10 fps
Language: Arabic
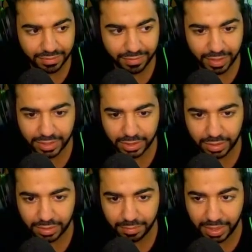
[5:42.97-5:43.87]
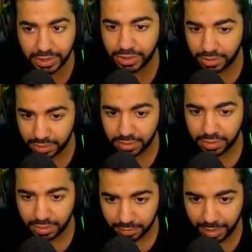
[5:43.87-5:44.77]
فقشطه ماشي
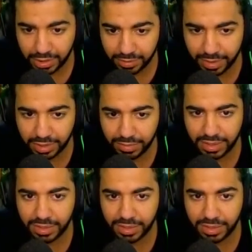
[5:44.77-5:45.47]
ماشي ماشي ماشي